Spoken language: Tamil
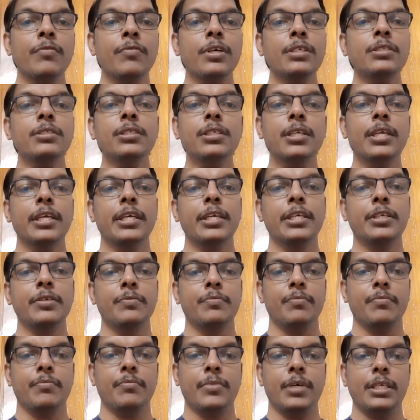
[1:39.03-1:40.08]
ஃபஸ்ட்டு
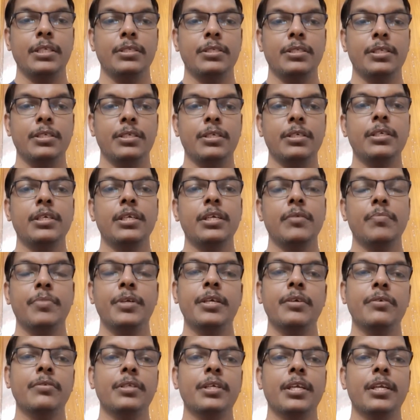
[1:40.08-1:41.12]
நெகட்டிவ் மைண்ட் செட்டை
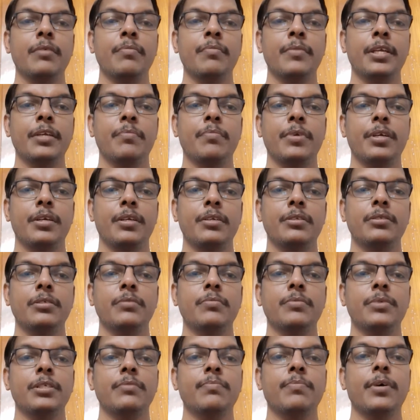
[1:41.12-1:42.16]
எப்படி வந்து எலிமினேட் பண்ணுறது
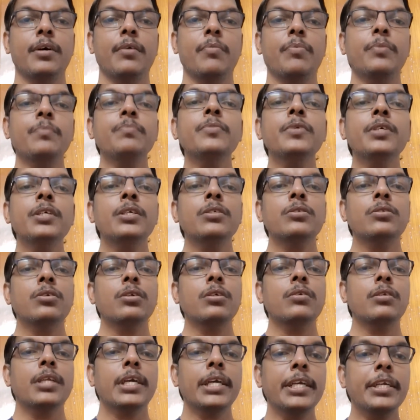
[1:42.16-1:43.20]
அப்படின்னு பார்ப்போம் ஸோ
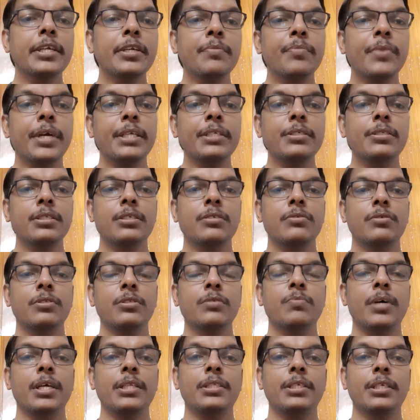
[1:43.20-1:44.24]
நெகட்டிவ் மைண்ட் செட்
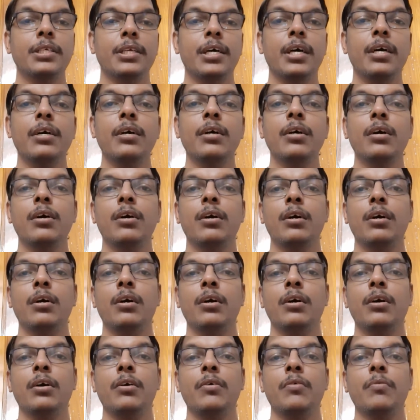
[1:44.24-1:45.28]
வந்து பார்த்தீங்கன்னா
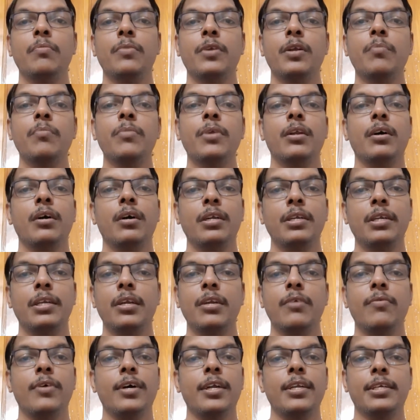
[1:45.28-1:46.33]
நம்மள
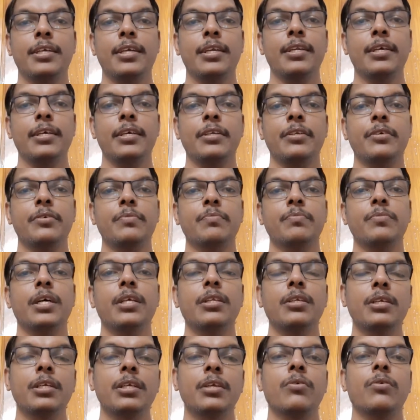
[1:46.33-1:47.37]
அன்றாட வாழ்க்கையில் இருக்கும்
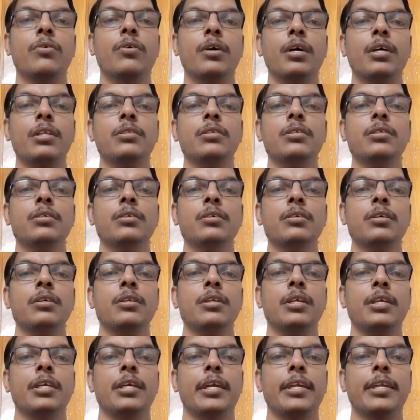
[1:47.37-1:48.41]
அதை நீங்கள் உட்காந்து
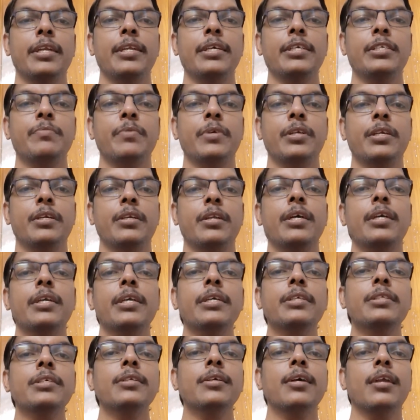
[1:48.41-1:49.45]
நீங்கள் அனலைஸ் பண்ணிங்கன்னா
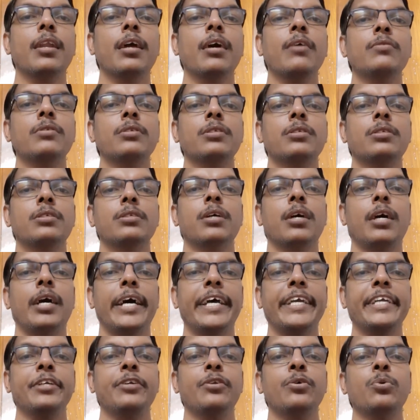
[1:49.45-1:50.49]
எது இதெல்லாம் வந்துட்டு
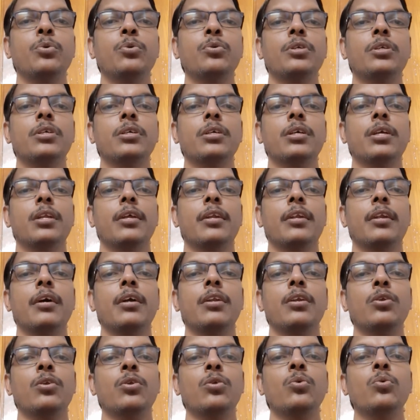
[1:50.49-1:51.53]
ஐ டோன்ட் இல்லைன்னா
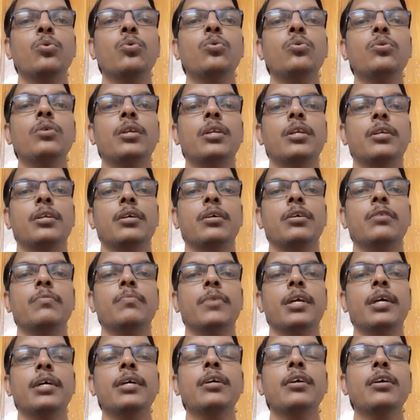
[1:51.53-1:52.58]
நோன்ற
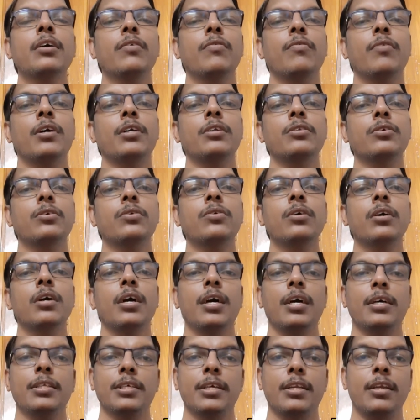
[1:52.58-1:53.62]
டேர்மில் வருதோ
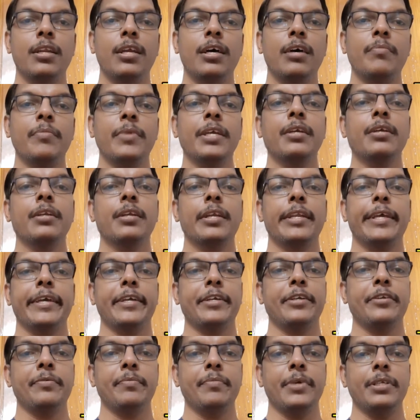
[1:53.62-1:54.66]
அது எல்லாமே
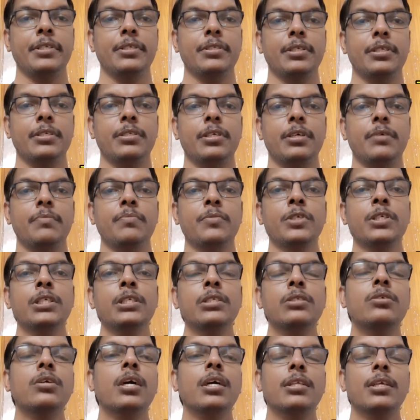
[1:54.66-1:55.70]
நெகட்டிவ் மைண்ட் செட் தான்
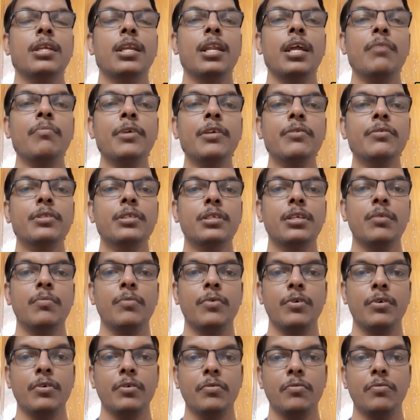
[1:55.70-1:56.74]
ஸோ அது எல்லாமே வந்துட்டு
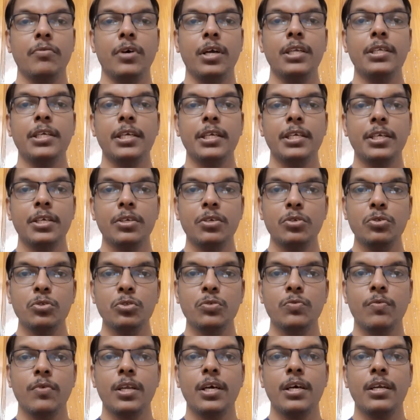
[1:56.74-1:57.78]
நம்ம வாழ்க்கைக்கு
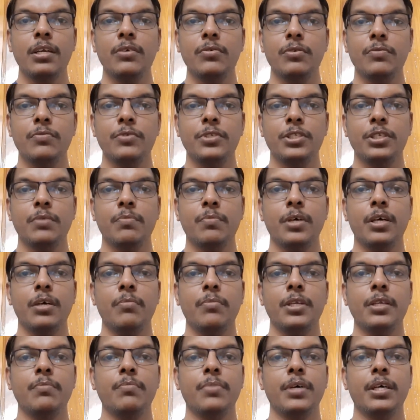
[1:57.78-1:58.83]
யூஸ்ஃபுல்லான ஒரு விஷயமா
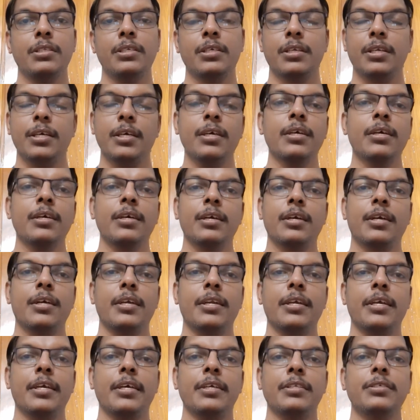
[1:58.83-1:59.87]
அப்படின்னு பார்த்தீங்கன்னா
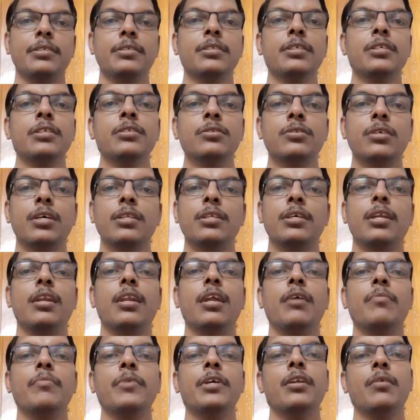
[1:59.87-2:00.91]
கிடையாது ஸோ அது
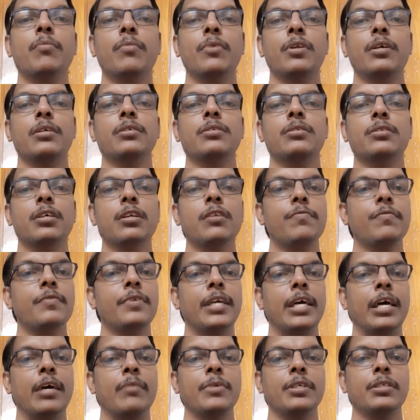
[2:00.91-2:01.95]
எல்லாமே நம்மளுக்கு செல்ஃப்
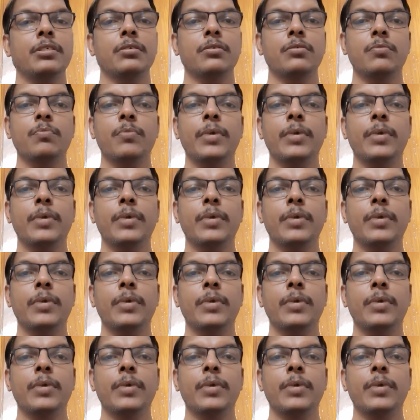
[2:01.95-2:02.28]
டேமேஜ்